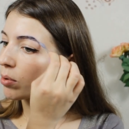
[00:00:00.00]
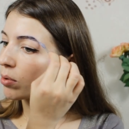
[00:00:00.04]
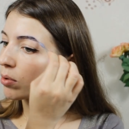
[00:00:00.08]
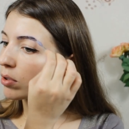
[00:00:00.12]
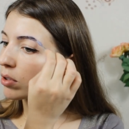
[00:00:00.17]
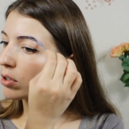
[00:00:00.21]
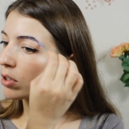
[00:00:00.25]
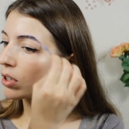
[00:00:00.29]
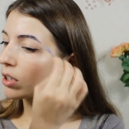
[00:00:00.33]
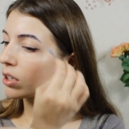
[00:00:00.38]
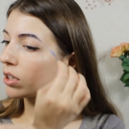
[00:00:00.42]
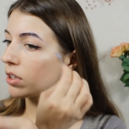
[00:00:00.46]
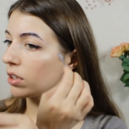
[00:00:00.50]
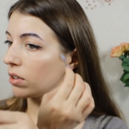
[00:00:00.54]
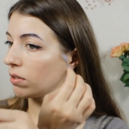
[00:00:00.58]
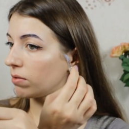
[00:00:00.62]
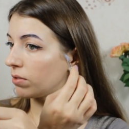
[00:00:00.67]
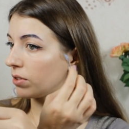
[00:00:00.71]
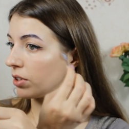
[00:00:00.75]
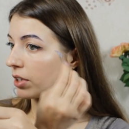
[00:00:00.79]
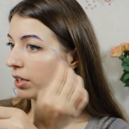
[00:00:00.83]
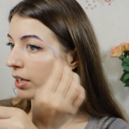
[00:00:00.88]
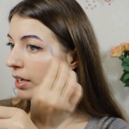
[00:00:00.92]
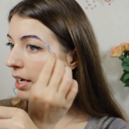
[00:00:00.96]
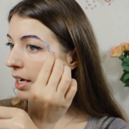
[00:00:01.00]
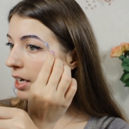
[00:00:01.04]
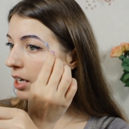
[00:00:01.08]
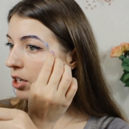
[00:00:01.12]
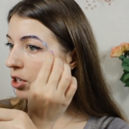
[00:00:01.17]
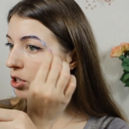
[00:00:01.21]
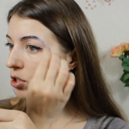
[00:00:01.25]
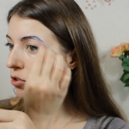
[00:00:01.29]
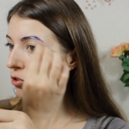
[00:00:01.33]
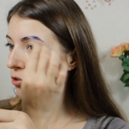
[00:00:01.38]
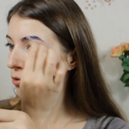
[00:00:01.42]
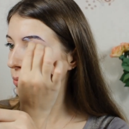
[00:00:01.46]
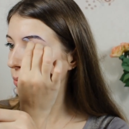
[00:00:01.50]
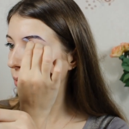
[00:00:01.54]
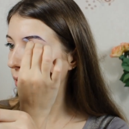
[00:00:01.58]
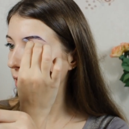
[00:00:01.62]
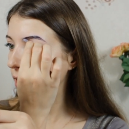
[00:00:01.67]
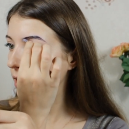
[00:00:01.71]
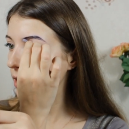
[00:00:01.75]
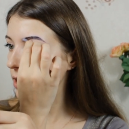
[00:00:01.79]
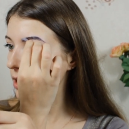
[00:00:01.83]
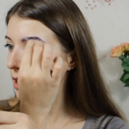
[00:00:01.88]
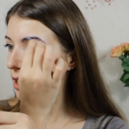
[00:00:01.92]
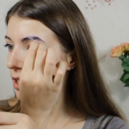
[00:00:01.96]
Просто вникаешь в
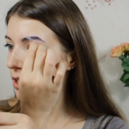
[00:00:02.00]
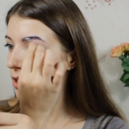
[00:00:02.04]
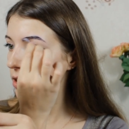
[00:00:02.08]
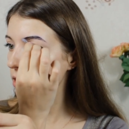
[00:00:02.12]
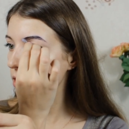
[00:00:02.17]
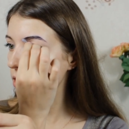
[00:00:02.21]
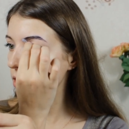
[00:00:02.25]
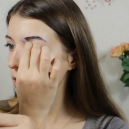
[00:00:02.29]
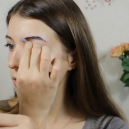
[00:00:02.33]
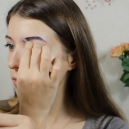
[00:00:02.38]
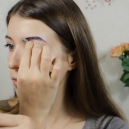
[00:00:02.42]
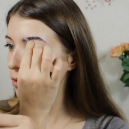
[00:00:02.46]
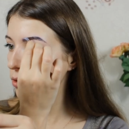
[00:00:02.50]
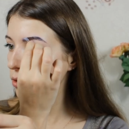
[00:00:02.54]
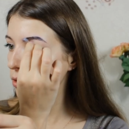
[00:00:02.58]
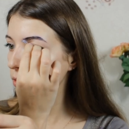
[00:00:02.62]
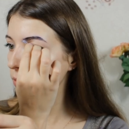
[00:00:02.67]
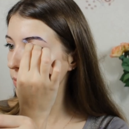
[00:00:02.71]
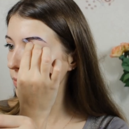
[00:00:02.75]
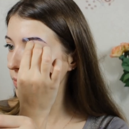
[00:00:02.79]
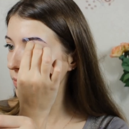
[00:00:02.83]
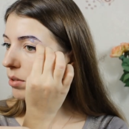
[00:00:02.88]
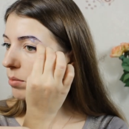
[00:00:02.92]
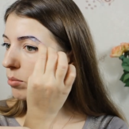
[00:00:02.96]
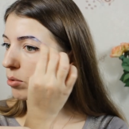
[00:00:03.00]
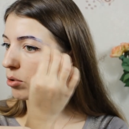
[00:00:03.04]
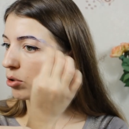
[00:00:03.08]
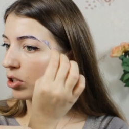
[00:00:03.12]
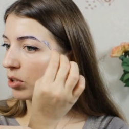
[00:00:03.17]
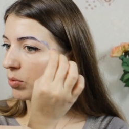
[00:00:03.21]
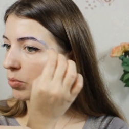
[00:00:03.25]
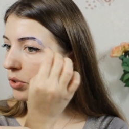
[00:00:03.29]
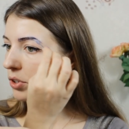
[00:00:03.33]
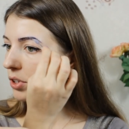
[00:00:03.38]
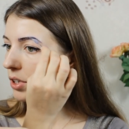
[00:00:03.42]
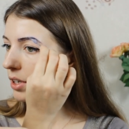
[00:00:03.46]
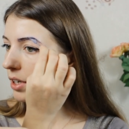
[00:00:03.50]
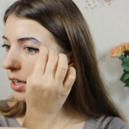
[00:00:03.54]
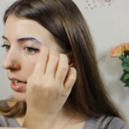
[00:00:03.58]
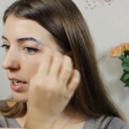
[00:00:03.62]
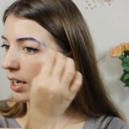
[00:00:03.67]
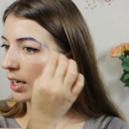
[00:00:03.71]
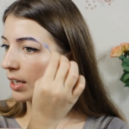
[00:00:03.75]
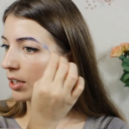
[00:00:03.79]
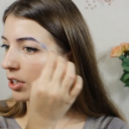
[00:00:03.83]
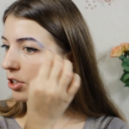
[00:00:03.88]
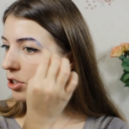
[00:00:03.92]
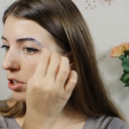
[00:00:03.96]
процесс, и все. Боже мой, она
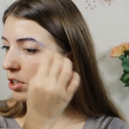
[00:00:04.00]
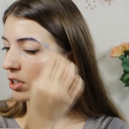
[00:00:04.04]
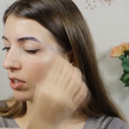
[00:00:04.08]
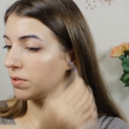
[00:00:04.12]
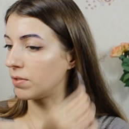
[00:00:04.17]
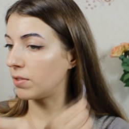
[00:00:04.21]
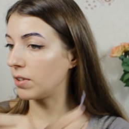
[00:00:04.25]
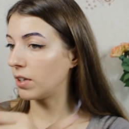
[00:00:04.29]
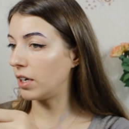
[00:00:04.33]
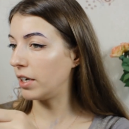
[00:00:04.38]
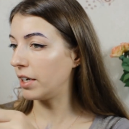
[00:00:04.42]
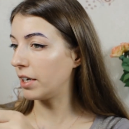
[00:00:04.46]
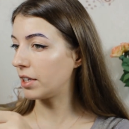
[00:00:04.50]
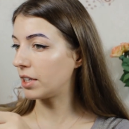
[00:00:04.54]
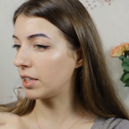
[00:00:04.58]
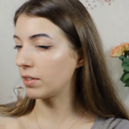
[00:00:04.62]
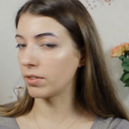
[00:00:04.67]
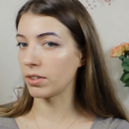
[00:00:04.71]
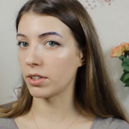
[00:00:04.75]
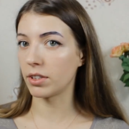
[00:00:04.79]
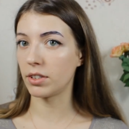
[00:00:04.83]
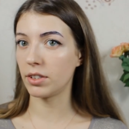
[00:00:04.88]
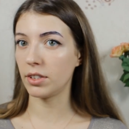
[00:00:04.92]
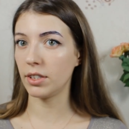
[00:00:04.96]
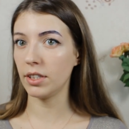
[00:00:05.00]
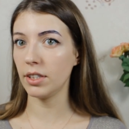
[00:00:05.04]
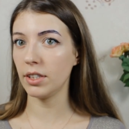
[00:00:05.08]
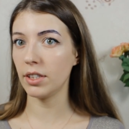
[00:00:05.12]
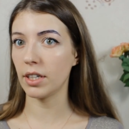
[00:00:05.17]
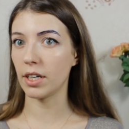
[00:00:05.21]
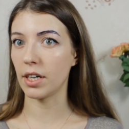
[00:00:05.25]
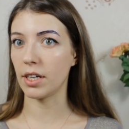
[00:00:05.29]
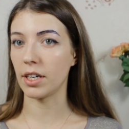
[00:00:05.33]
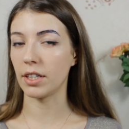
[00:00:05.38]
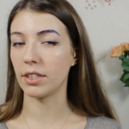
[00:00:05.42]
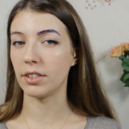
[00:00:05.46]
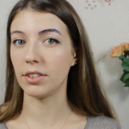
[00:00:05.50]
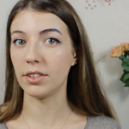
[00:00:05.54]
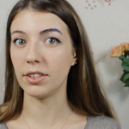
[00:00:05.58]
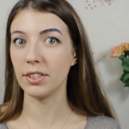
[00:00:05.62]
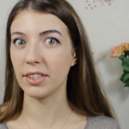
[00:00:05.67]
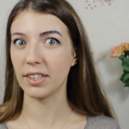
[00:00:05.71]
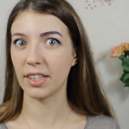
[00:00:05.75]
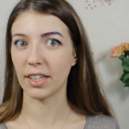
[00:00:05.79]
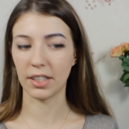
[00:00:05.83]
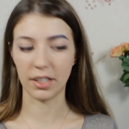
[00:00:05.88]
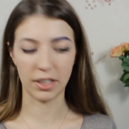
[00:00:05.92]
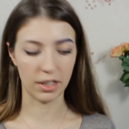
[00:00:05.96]
какая-то сейчас фиолетово-синяя, я
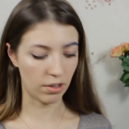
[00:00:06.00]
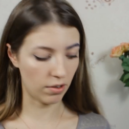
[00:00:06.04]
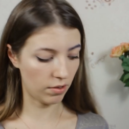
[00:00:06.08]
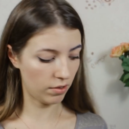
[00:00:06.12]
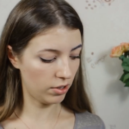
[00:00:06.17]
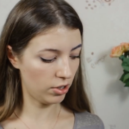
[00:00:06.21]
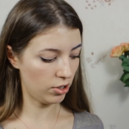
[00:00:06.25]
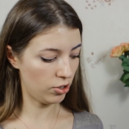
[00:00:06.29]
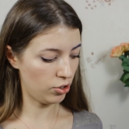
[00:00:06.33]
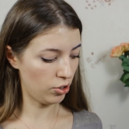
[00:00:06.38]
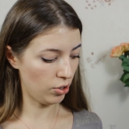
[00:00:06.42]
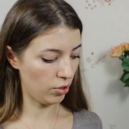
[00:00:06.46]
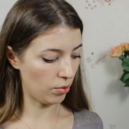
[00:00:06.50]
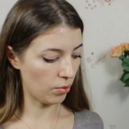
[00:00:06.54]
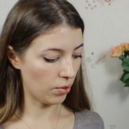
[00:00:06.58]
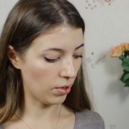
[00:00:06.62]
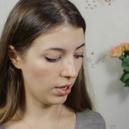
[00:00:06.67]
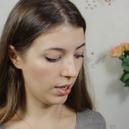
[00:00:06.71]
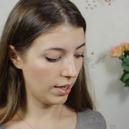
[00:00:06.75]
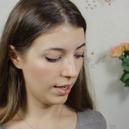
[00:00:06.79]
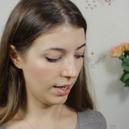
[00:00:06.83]
дико нервничаю.